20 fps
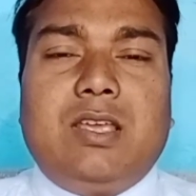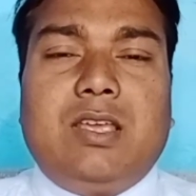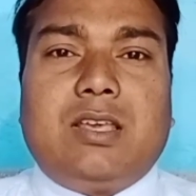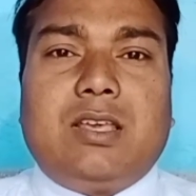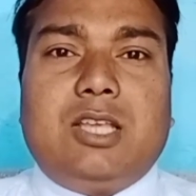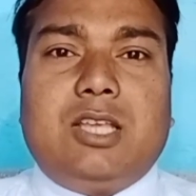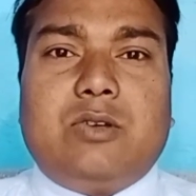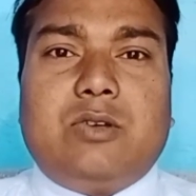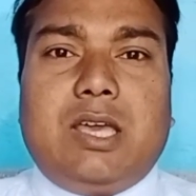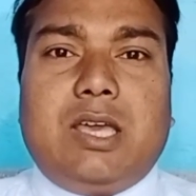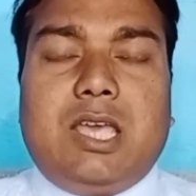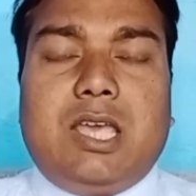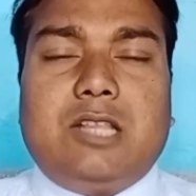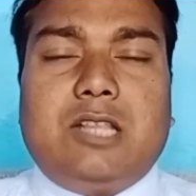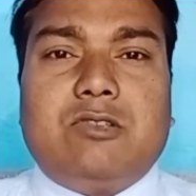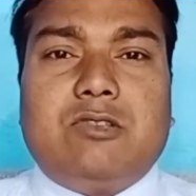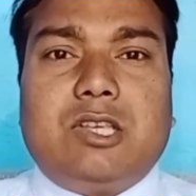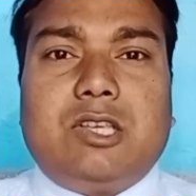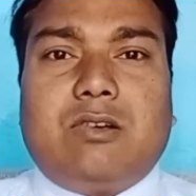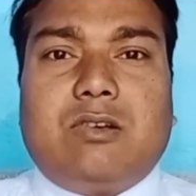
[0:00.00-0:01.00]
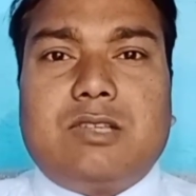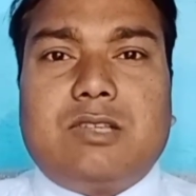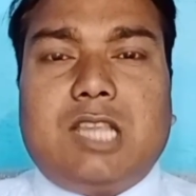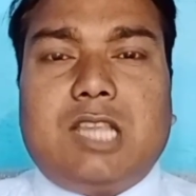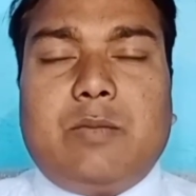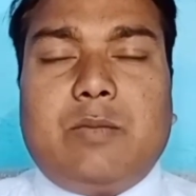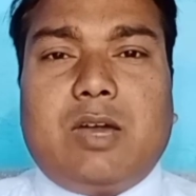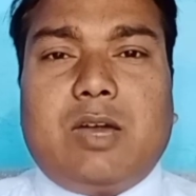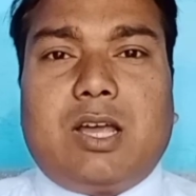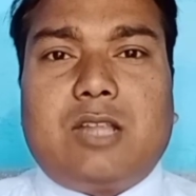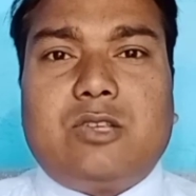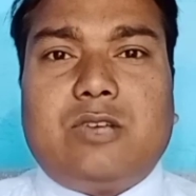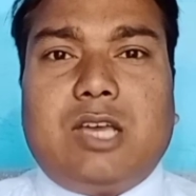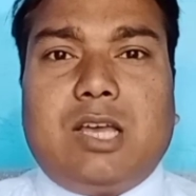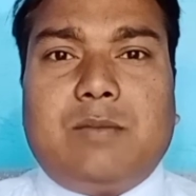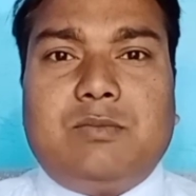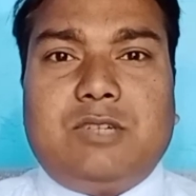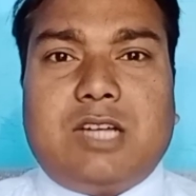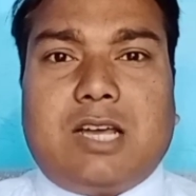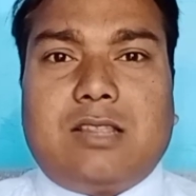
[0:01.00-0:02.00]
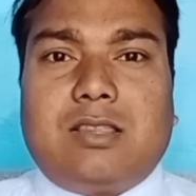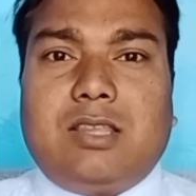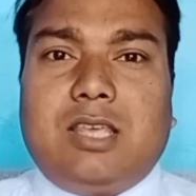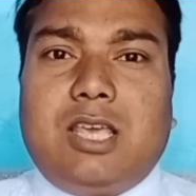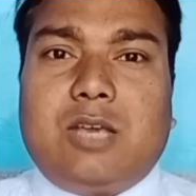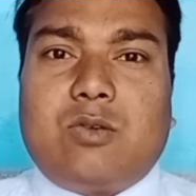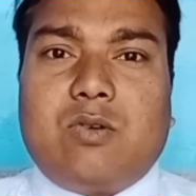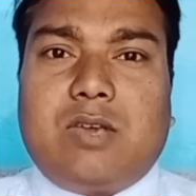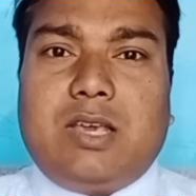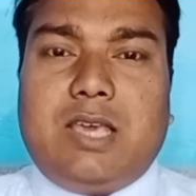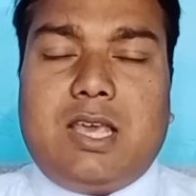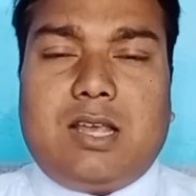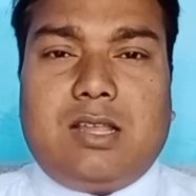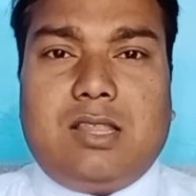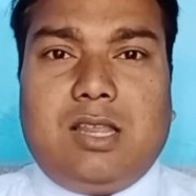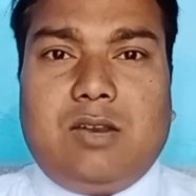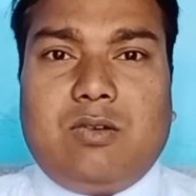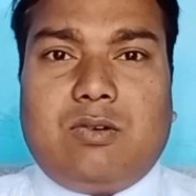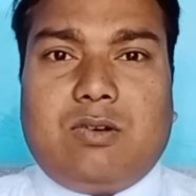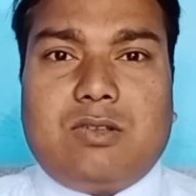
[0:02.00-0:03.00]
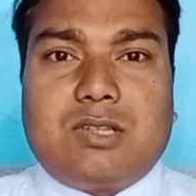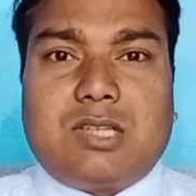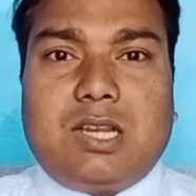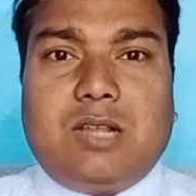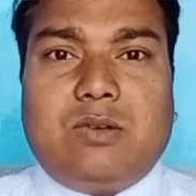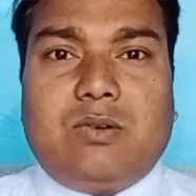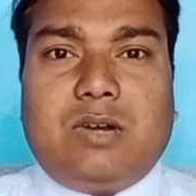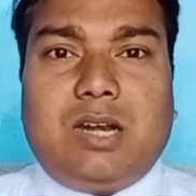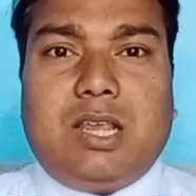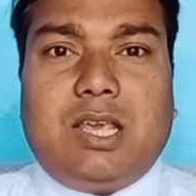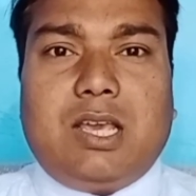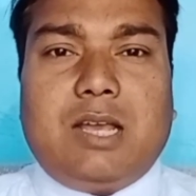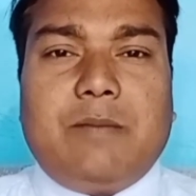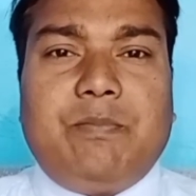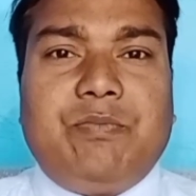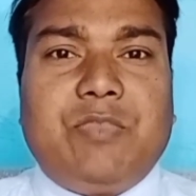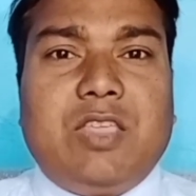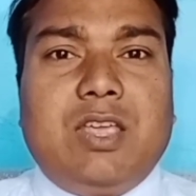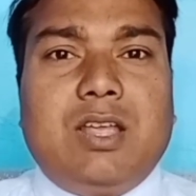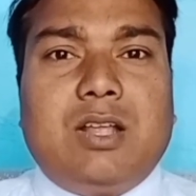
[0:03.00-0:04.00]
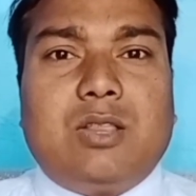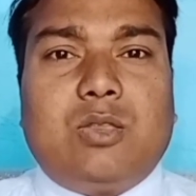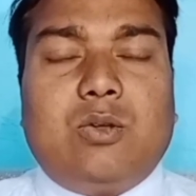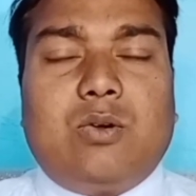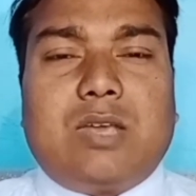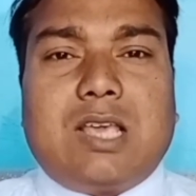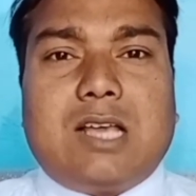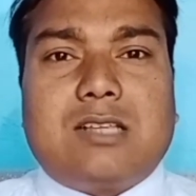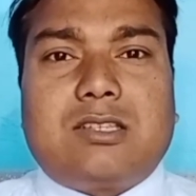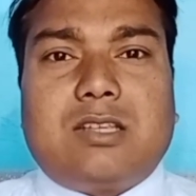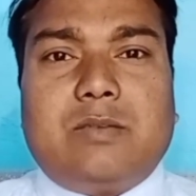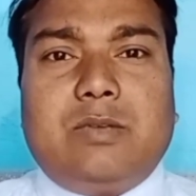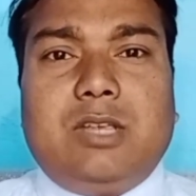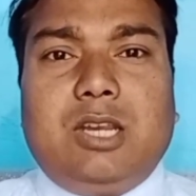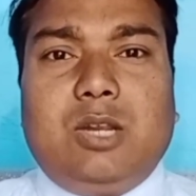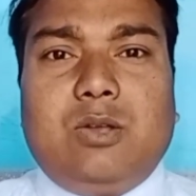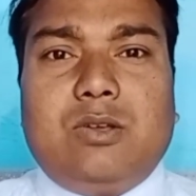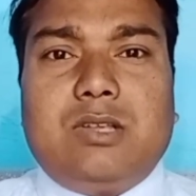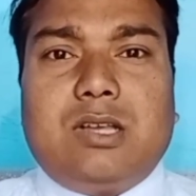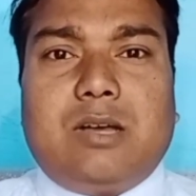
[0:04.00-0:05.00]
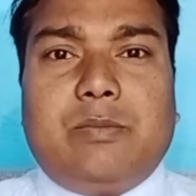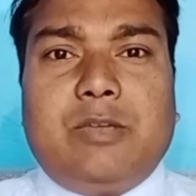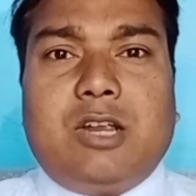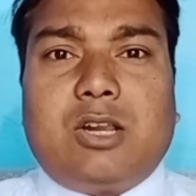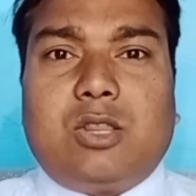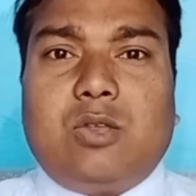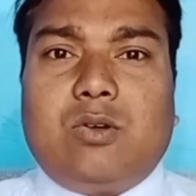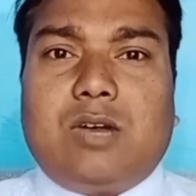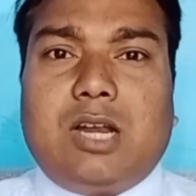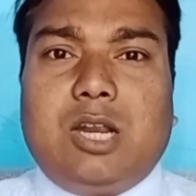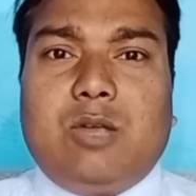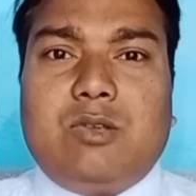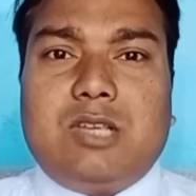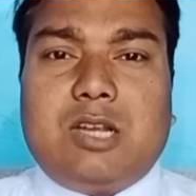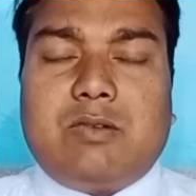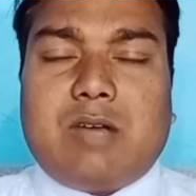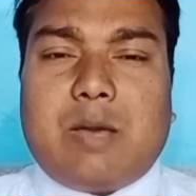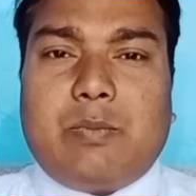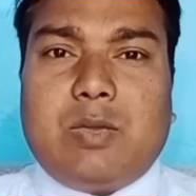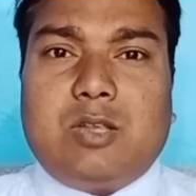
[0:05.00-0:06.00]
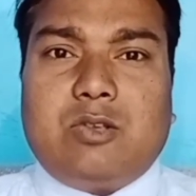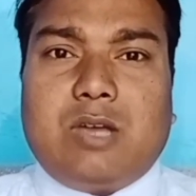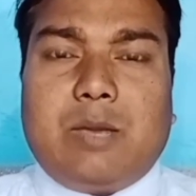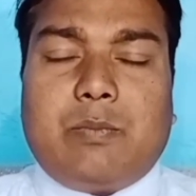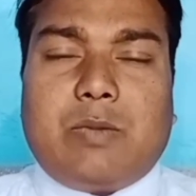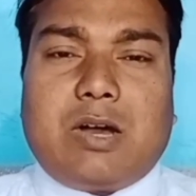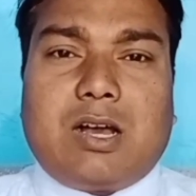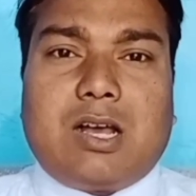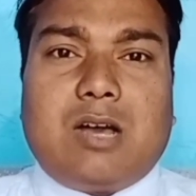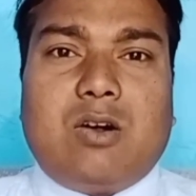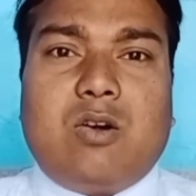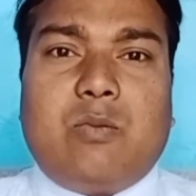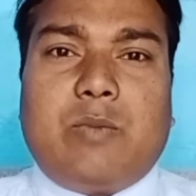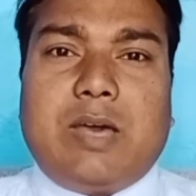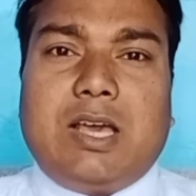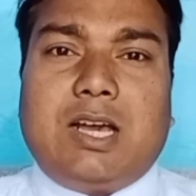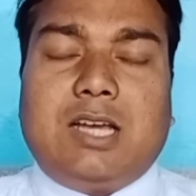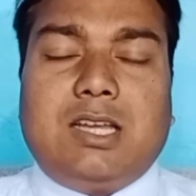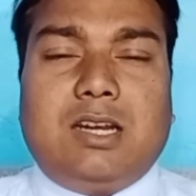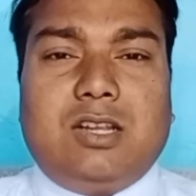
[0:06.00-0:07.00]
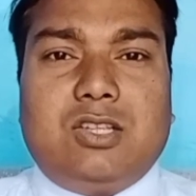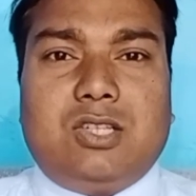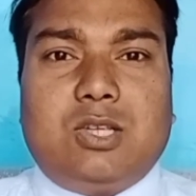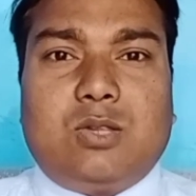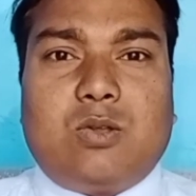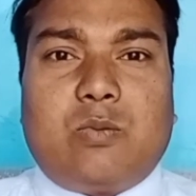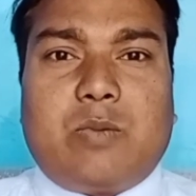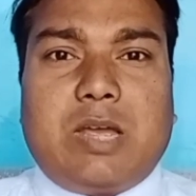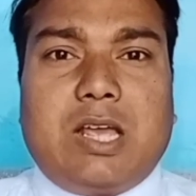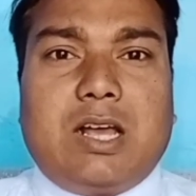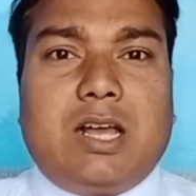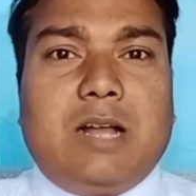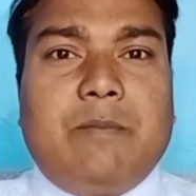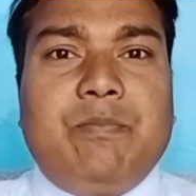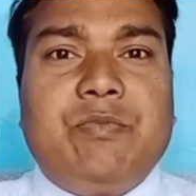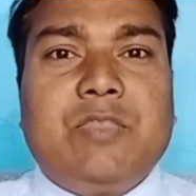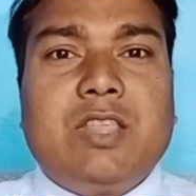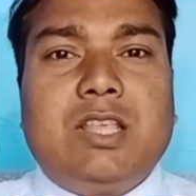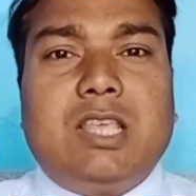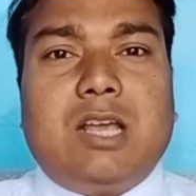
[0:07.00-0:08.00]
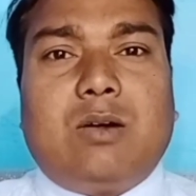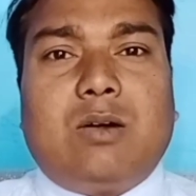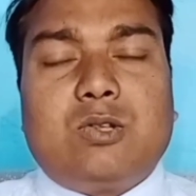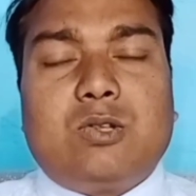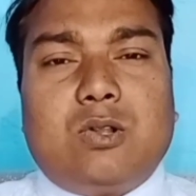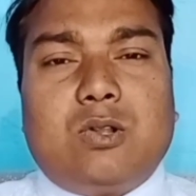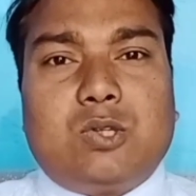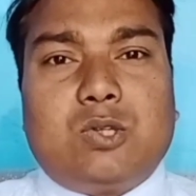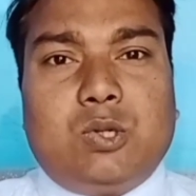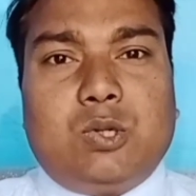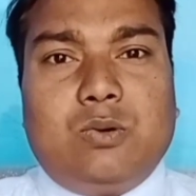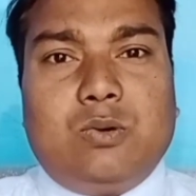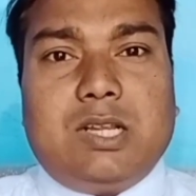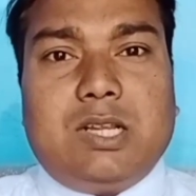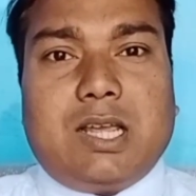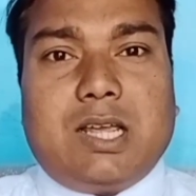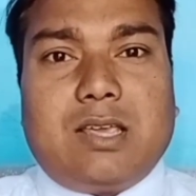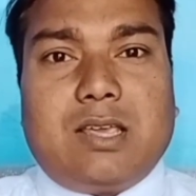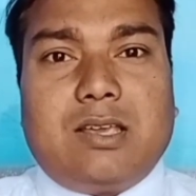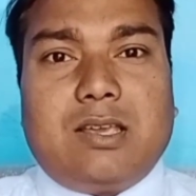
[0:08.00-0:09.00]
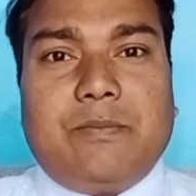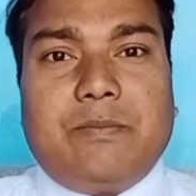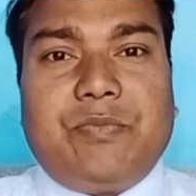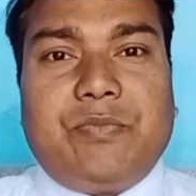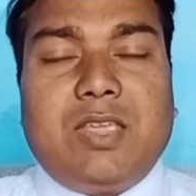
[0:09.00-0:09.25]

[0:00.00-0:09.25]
कि जो है एक दिवसीय काउंसलिंग में अगर जो है हम जाते हैं क्योंकि एक ही दिन में काउंसलिंग होनी है तो क्या सभी नियोजन अभ्यर्थियों का नियोजन वहां पे जो है पक्का हो पाएगा या निश्चित हो पाएगा या कुछ लोग छूट जाएंगे